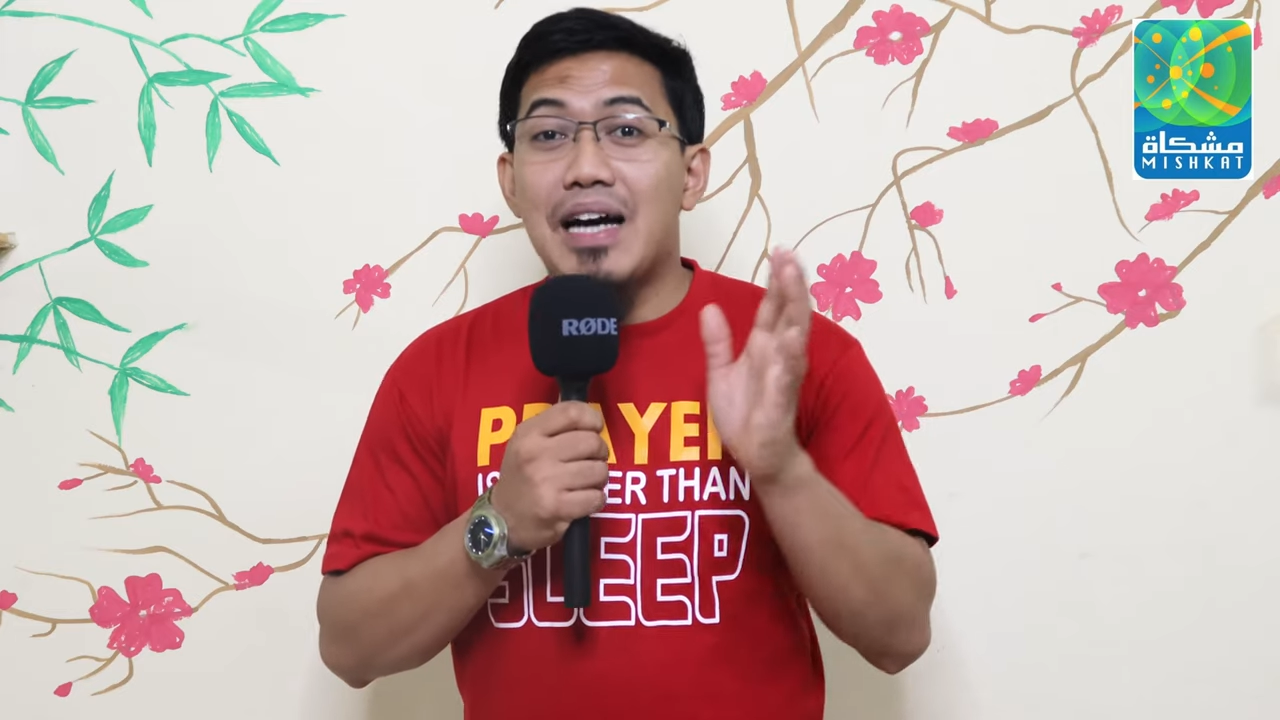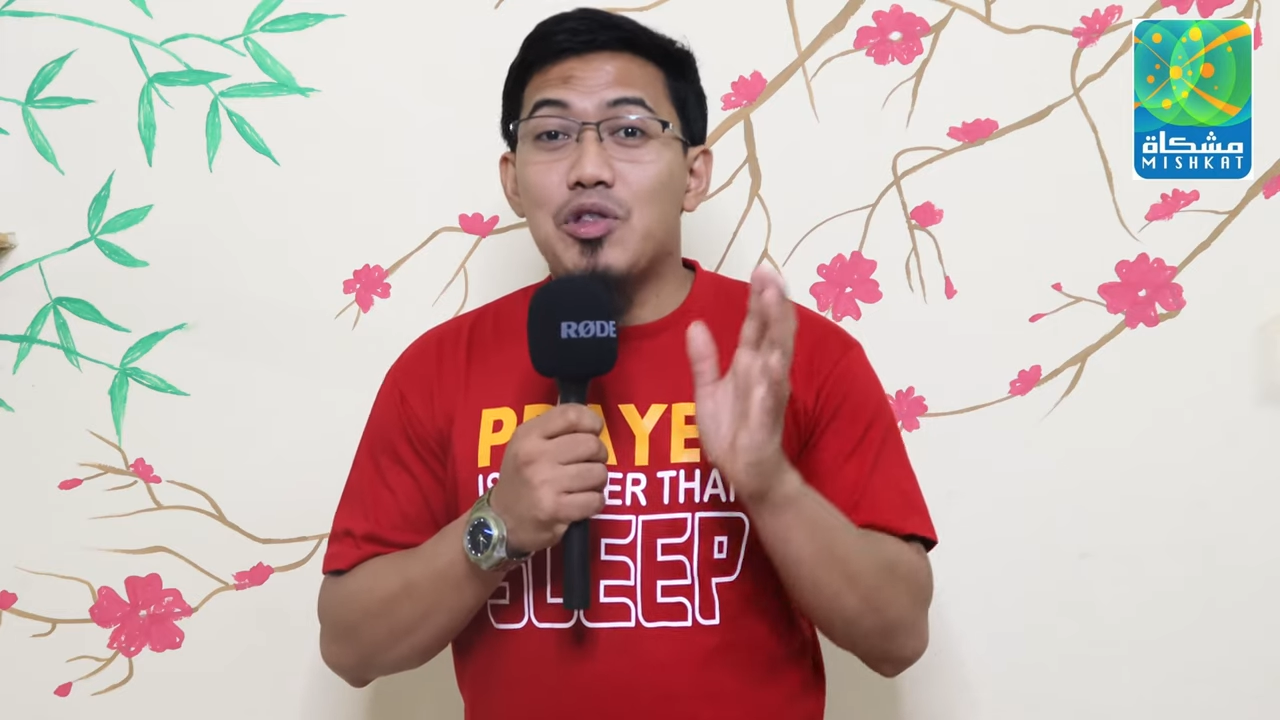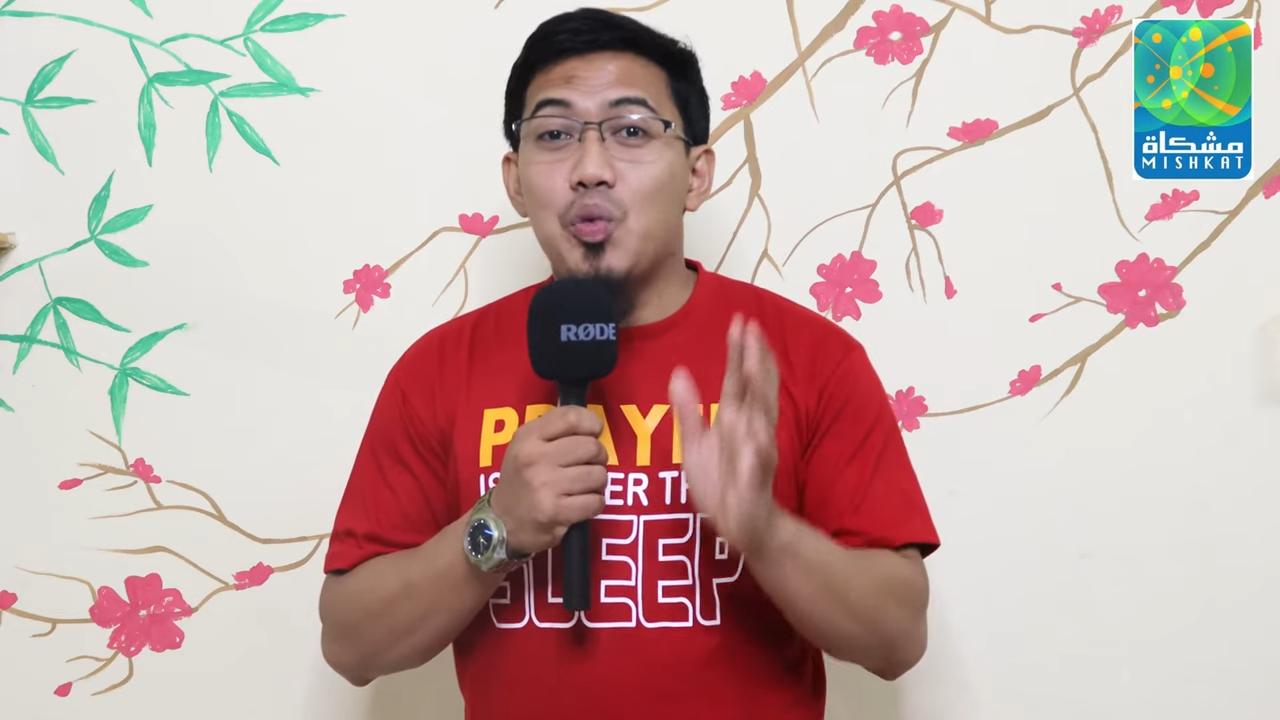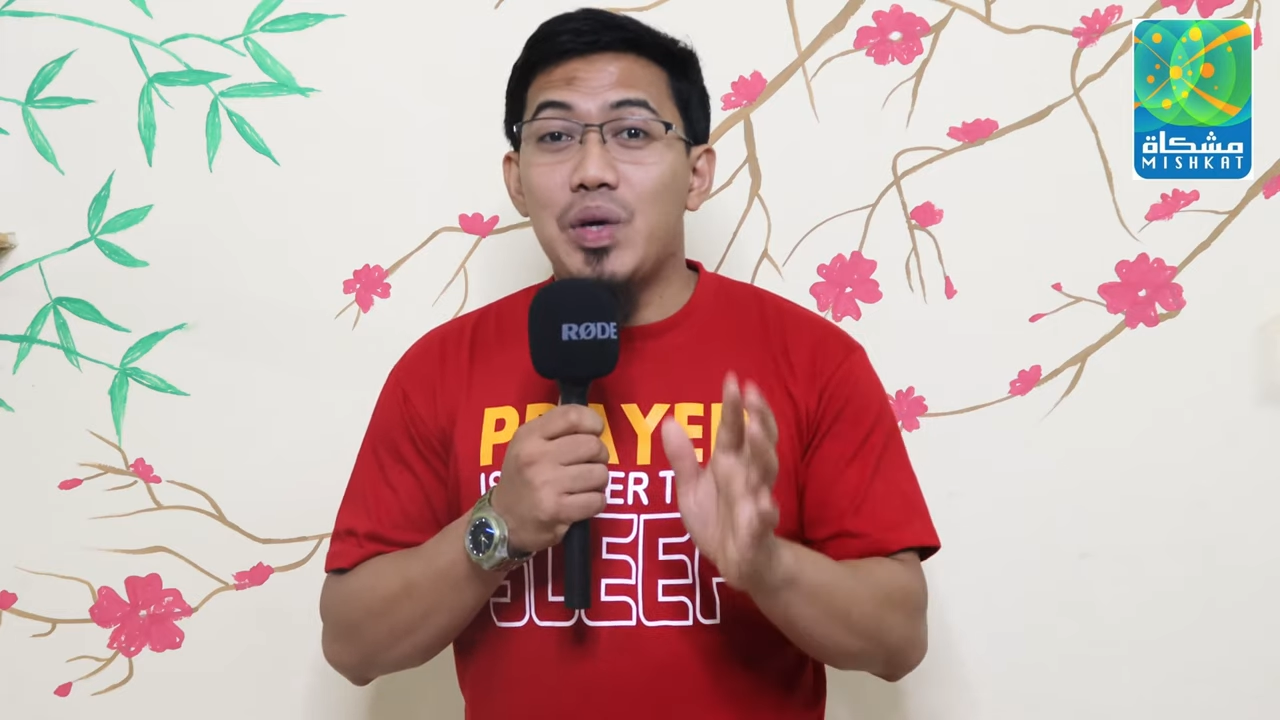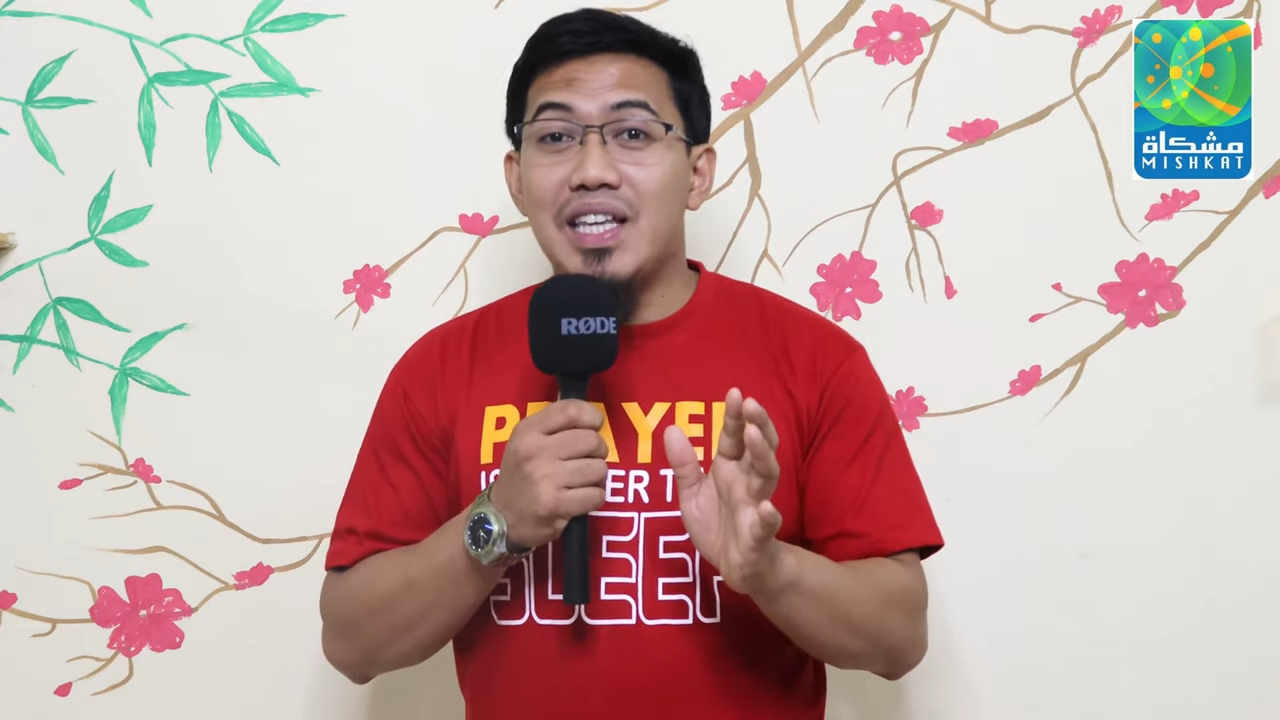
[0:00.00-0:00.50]

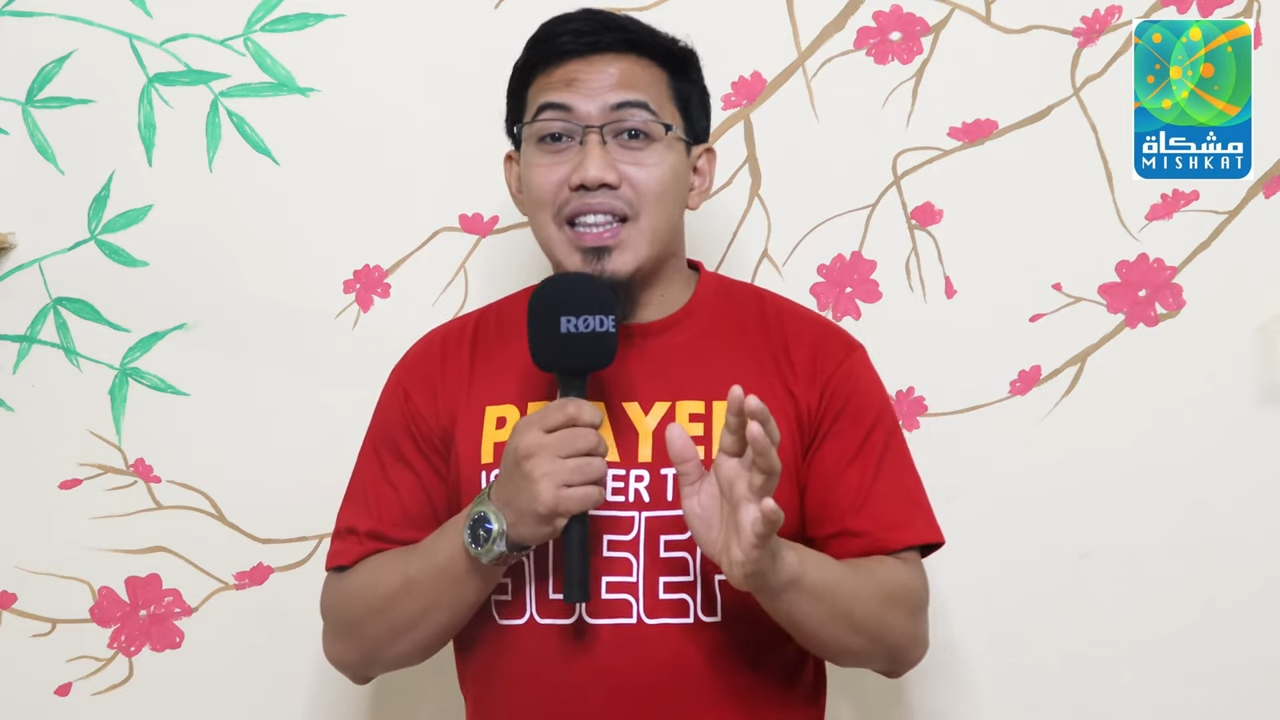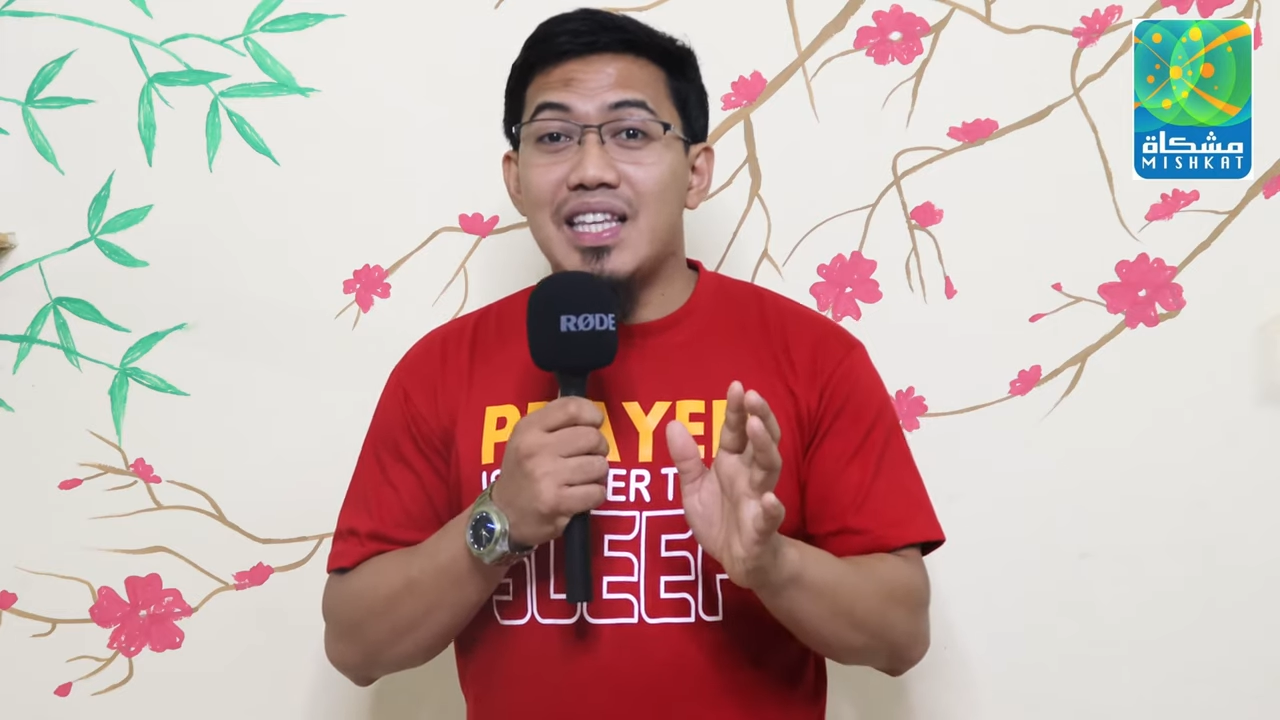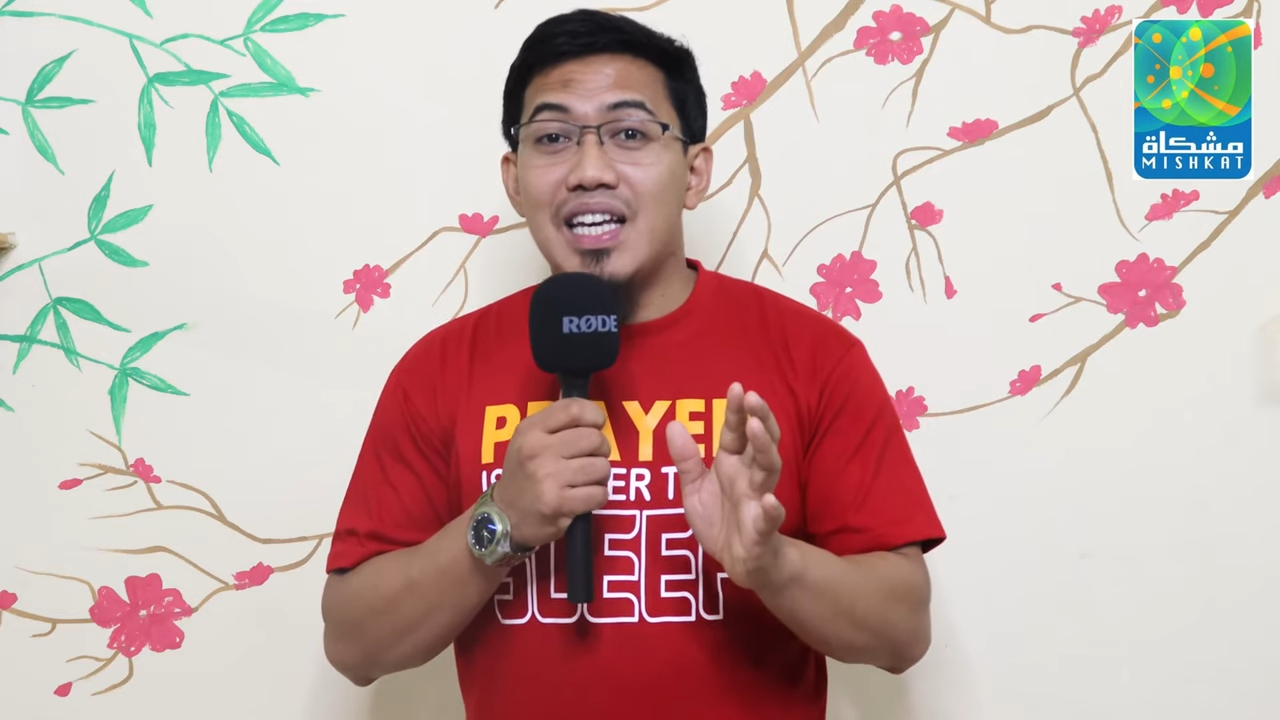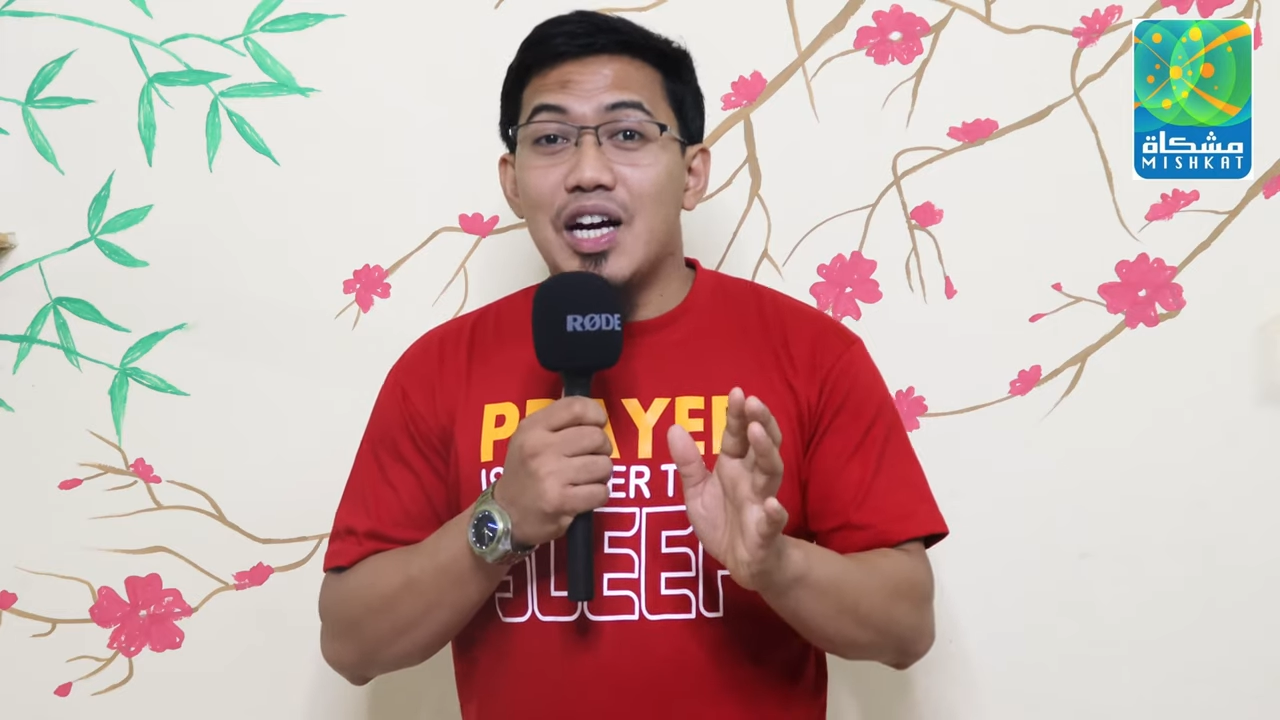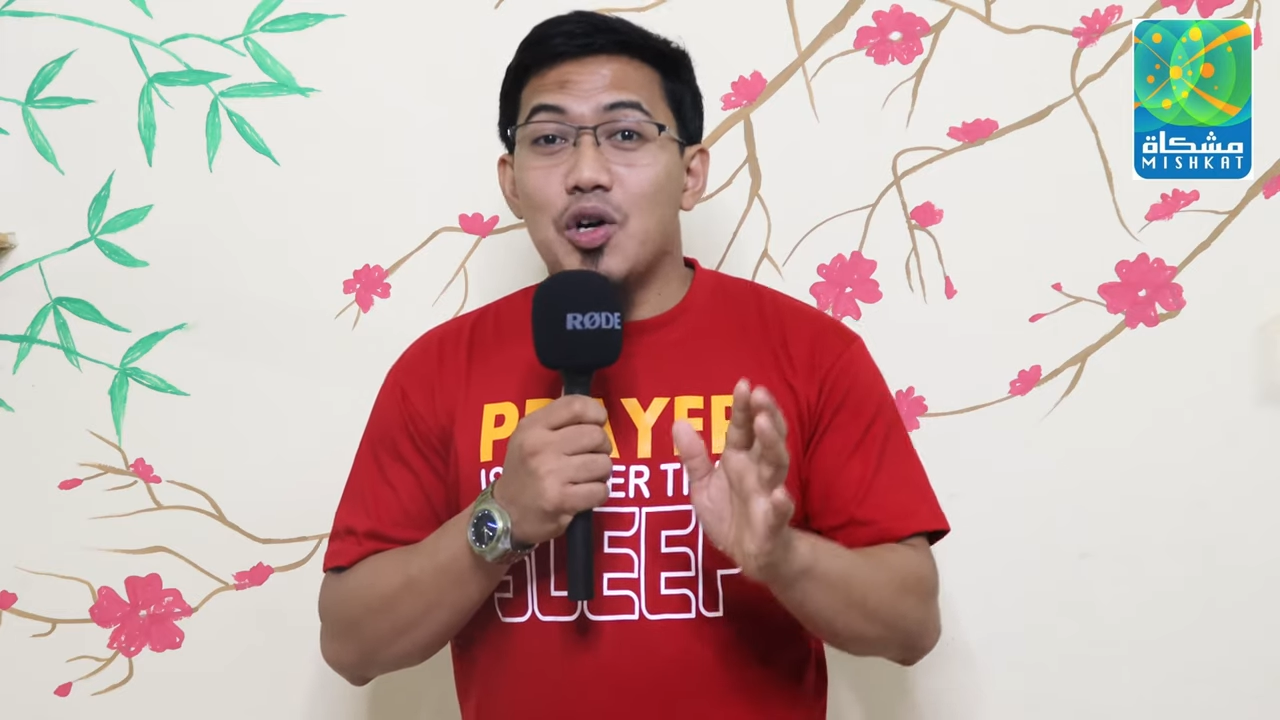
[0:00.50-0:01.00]

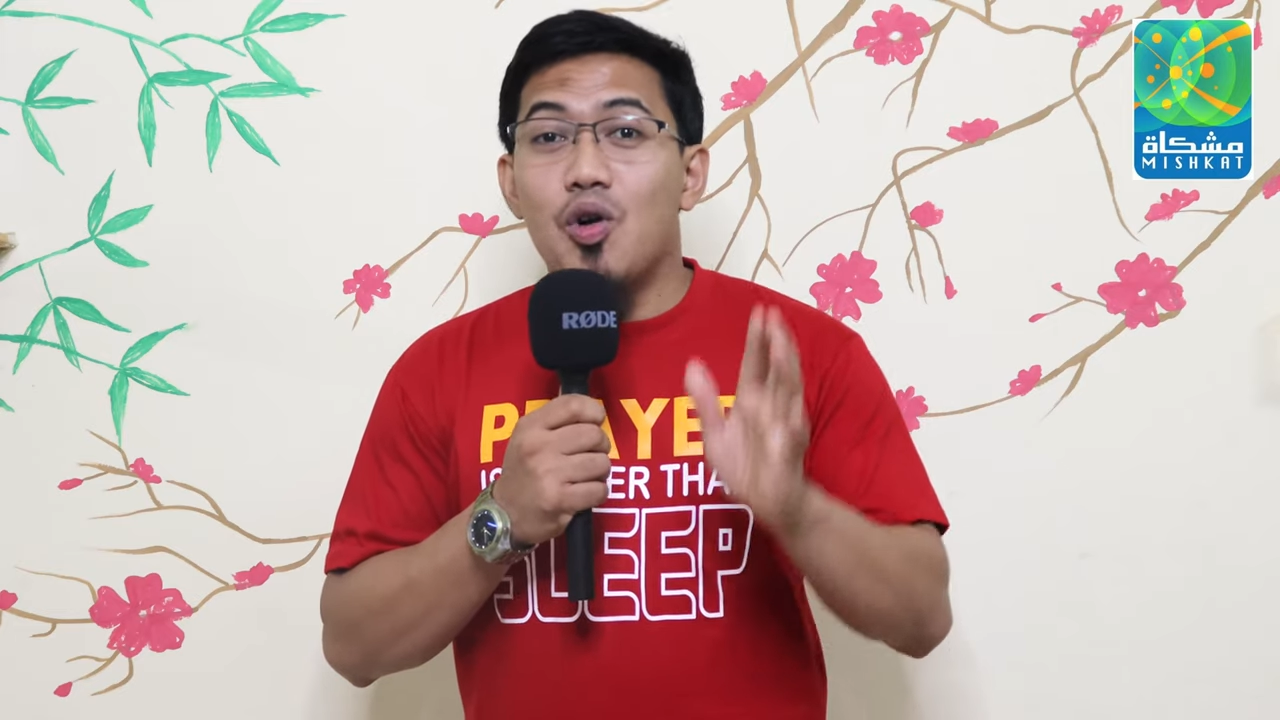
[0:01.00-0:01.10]
makatuwid,